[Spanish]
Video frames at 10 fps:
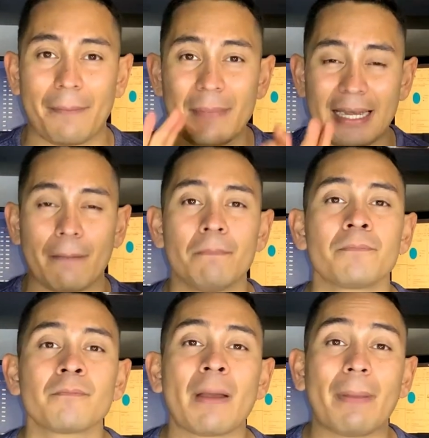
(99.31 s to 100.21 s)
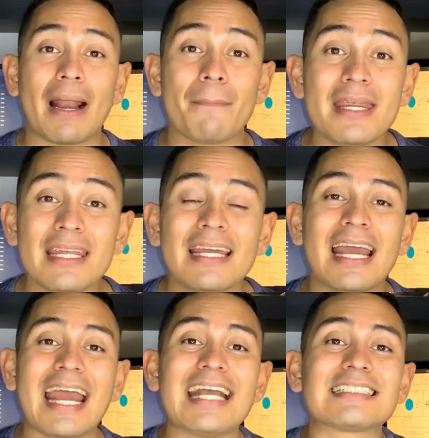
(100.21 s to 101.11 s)
Mira, para mí
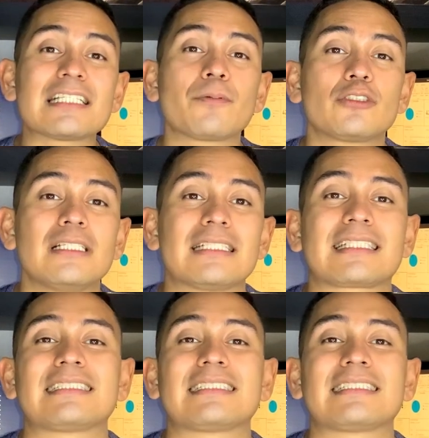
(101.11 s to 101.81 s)
estas bocinas